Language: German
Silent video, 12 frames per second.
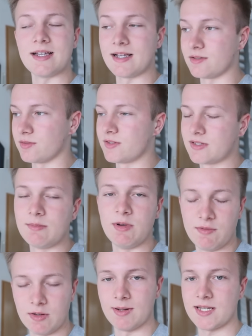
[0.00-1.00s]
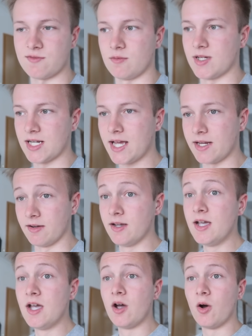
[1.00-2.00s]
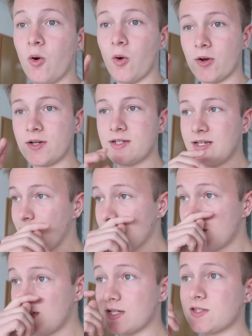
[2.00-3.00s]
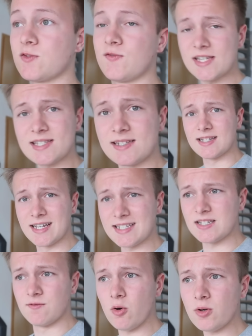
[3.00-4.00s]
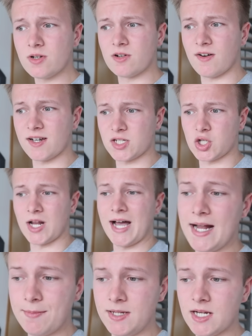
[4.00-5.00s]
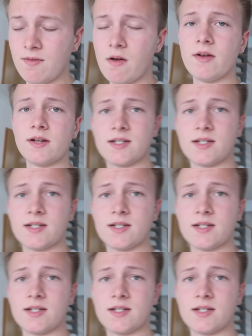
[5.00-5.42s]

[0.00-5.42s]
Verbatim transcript: also ziemlich viel Platz für mich alleine. Und ihr müsst dazu wissen, Chrissy wohnt quasi schon halb hier, weil